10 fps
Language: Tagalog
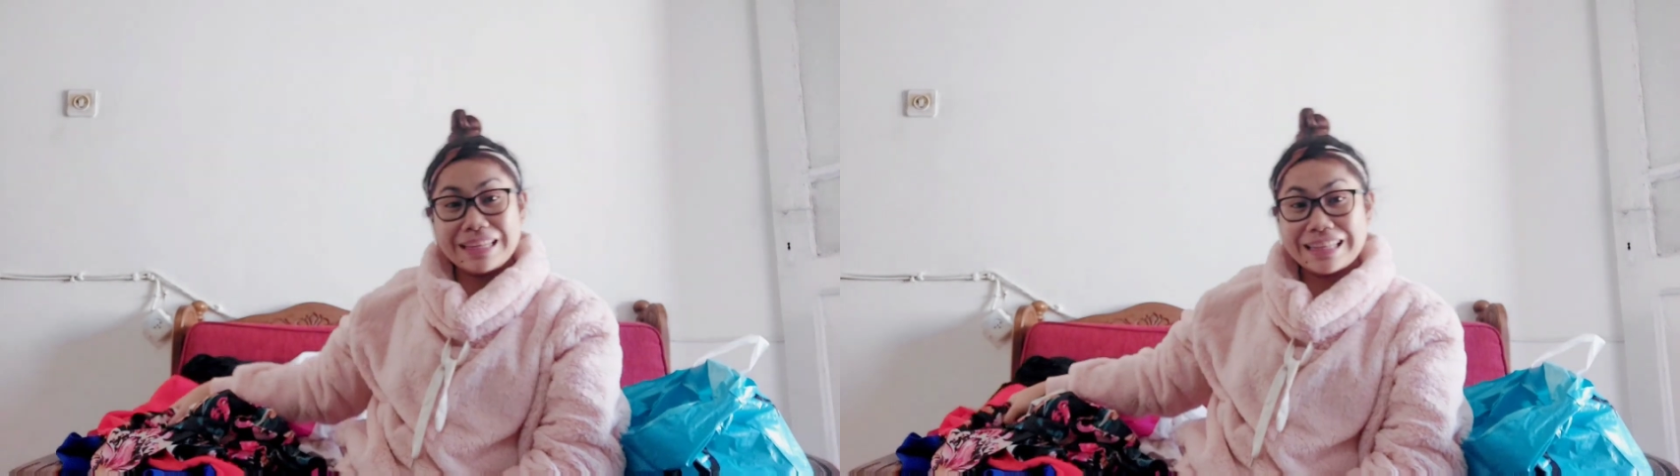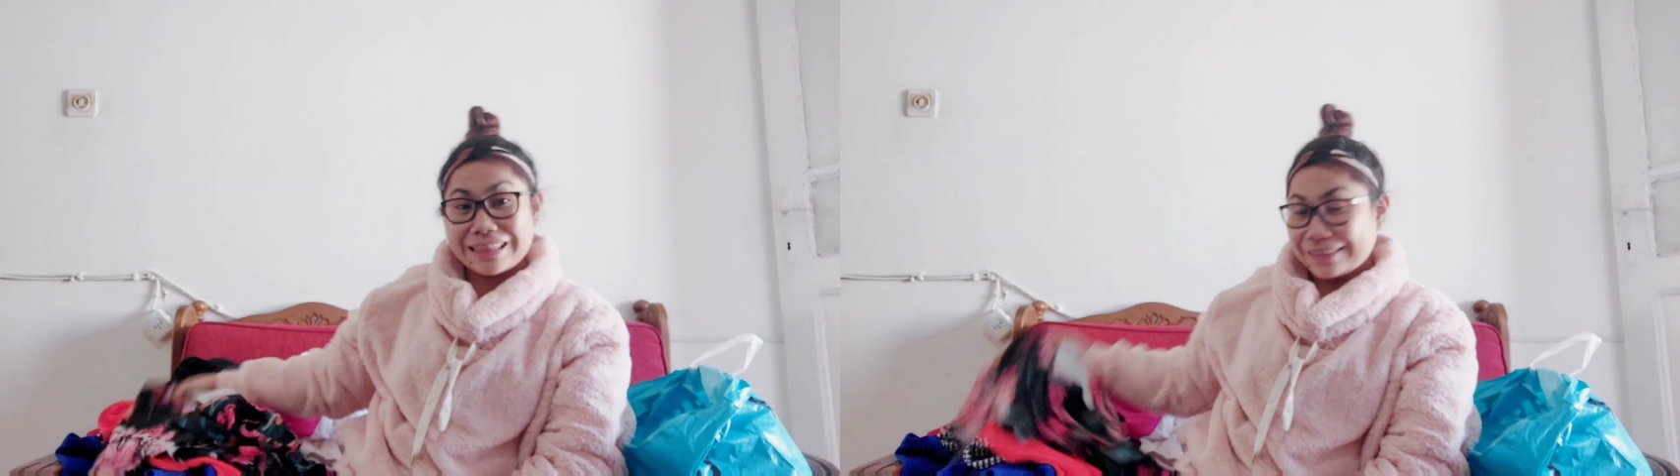
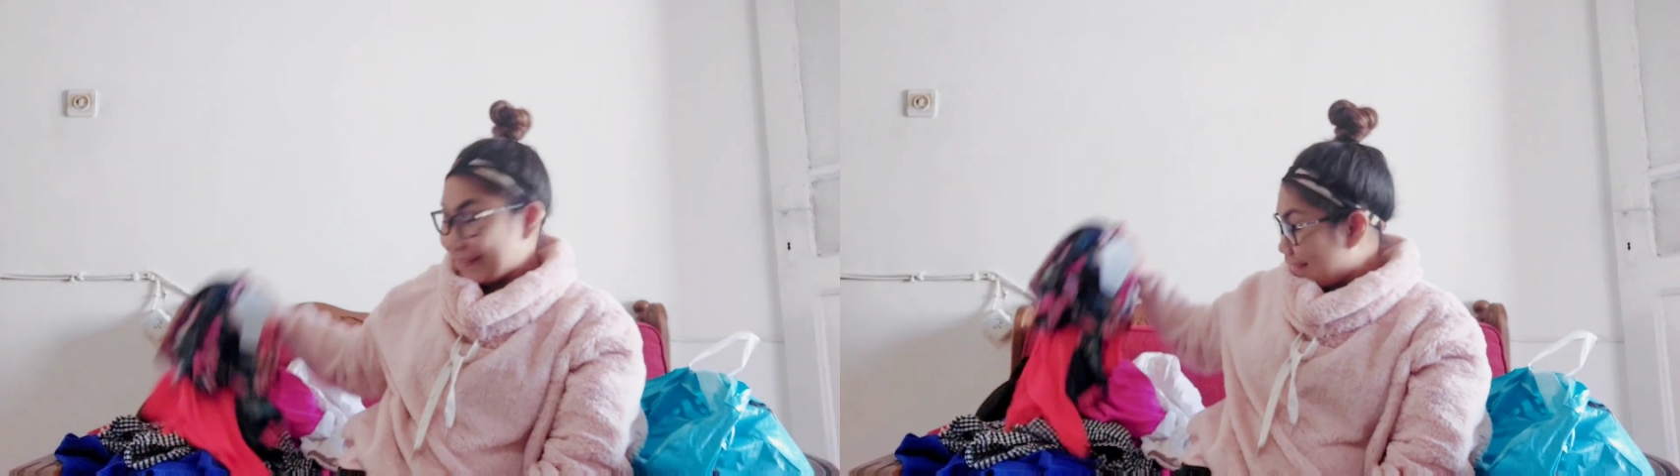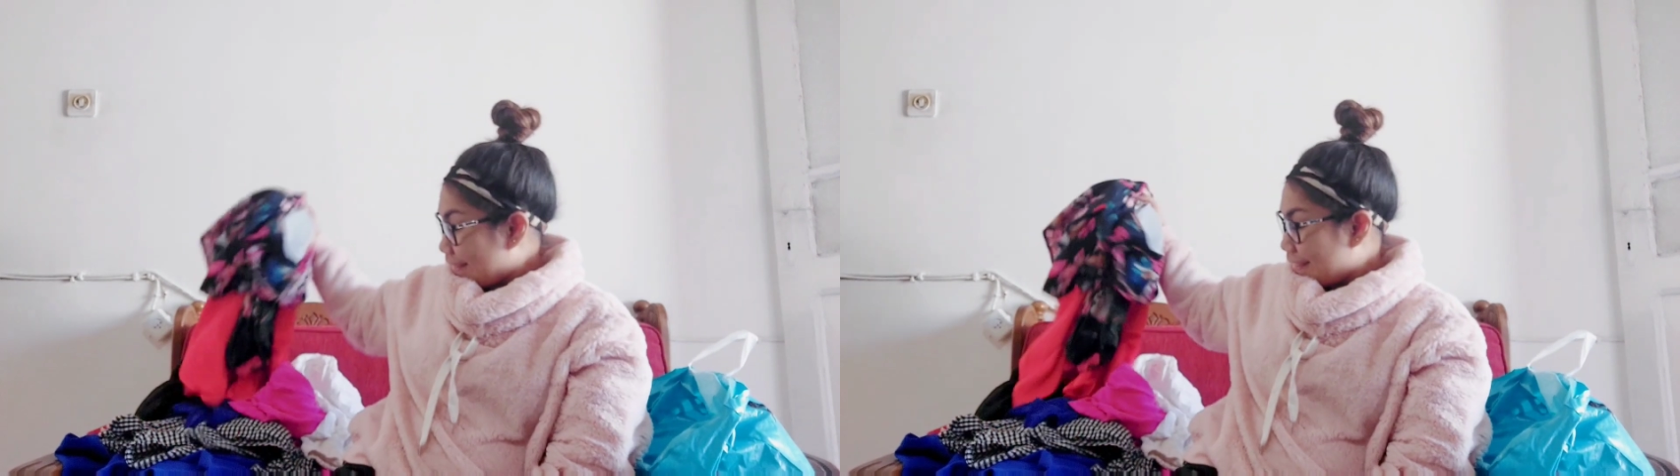nito,
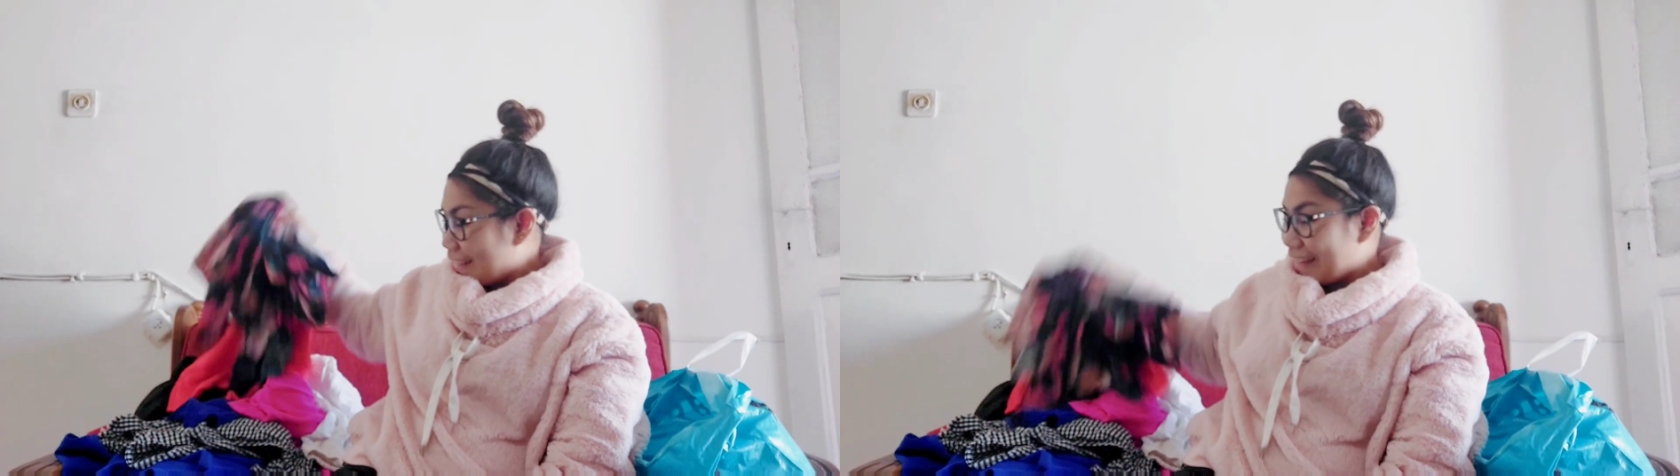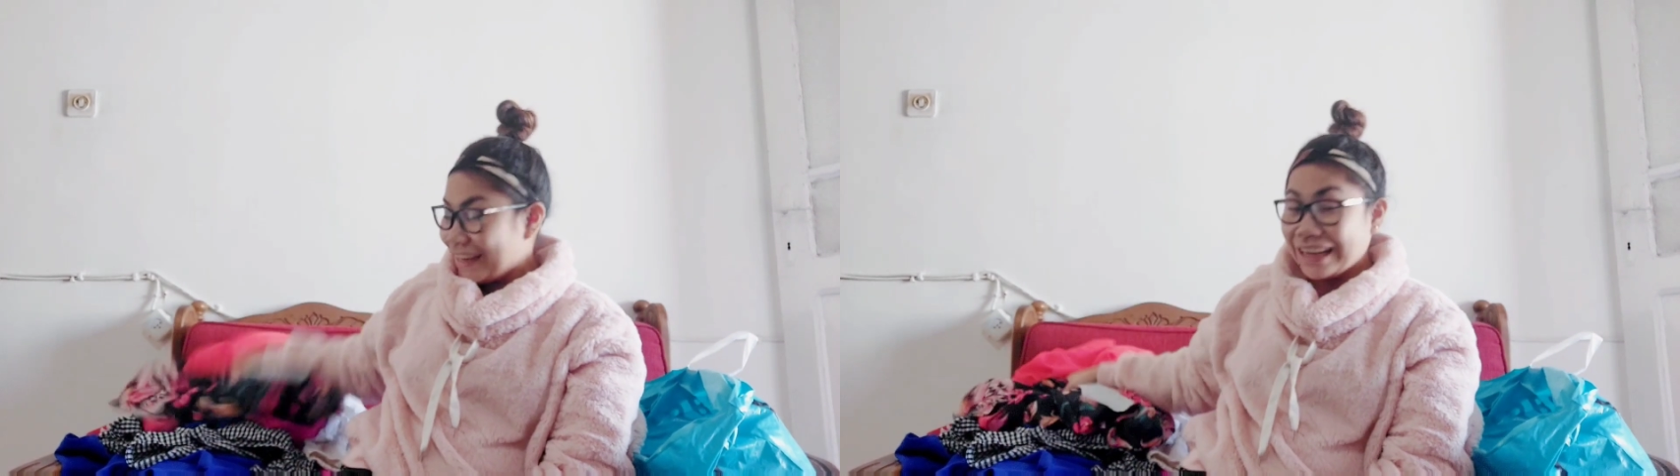
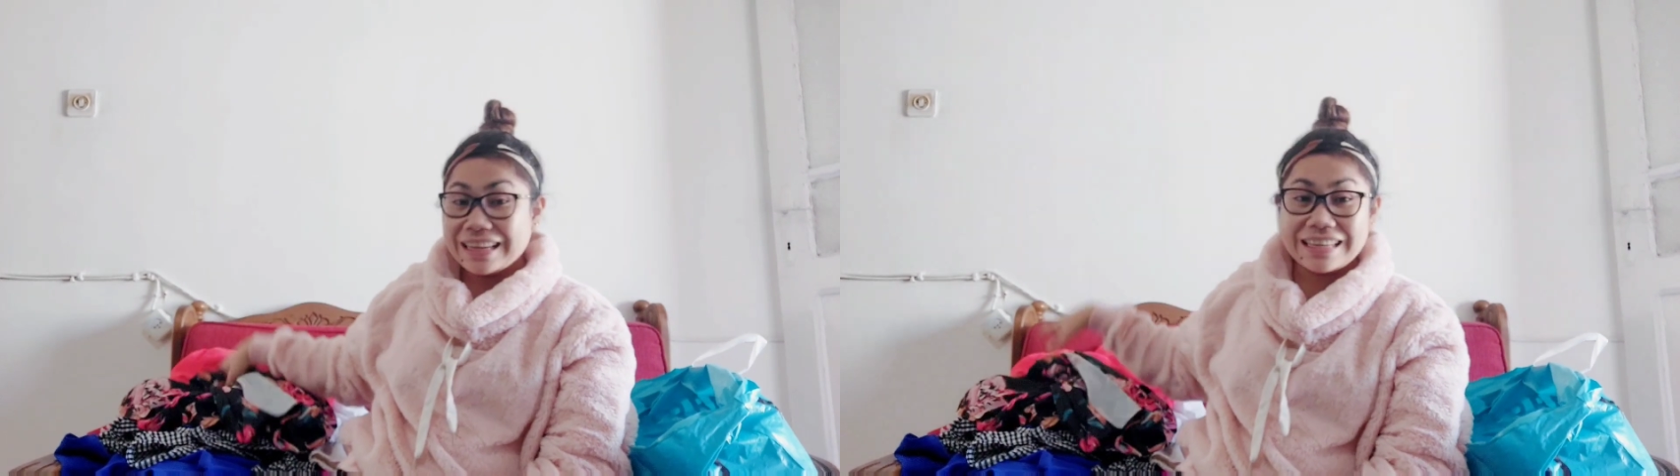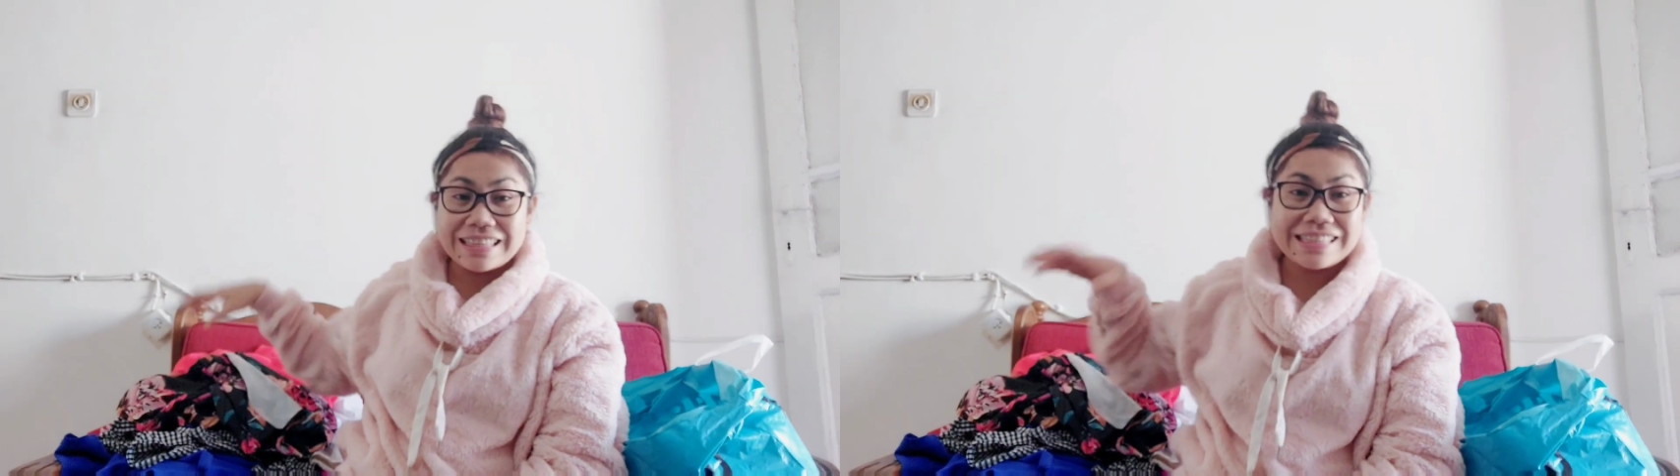
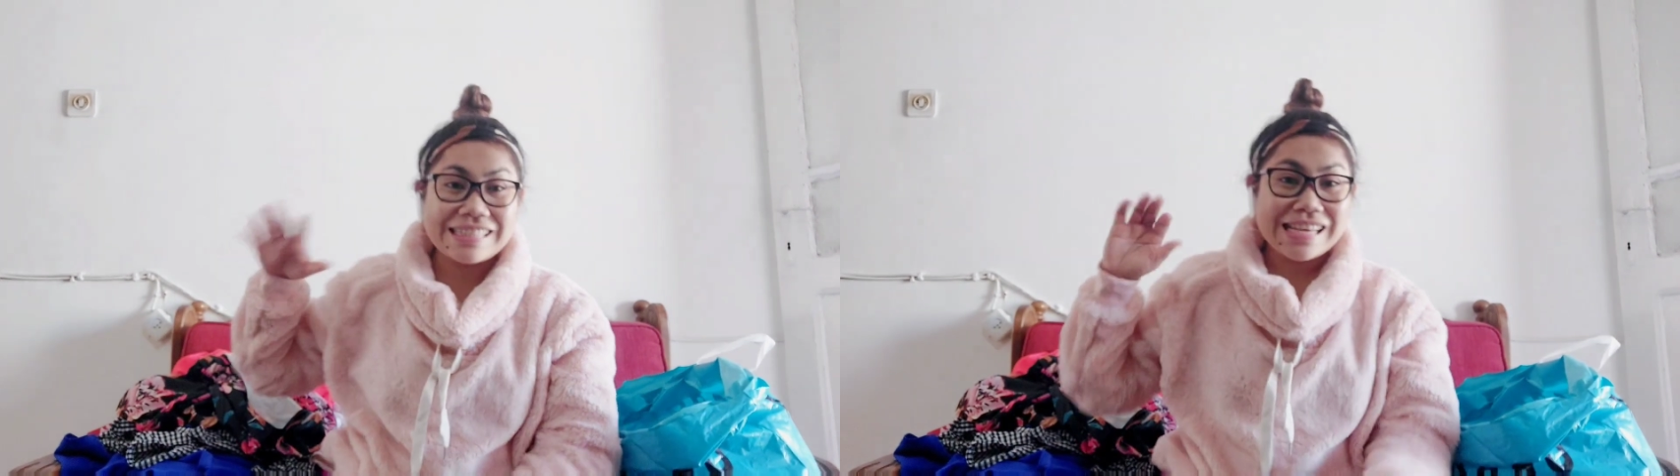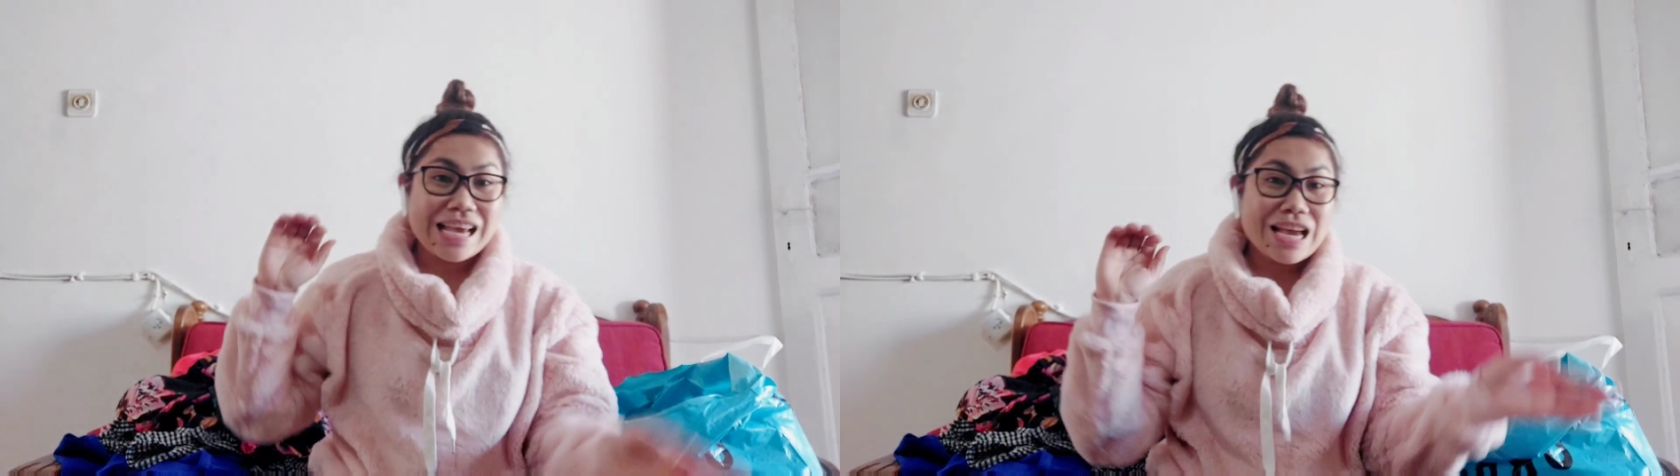guys!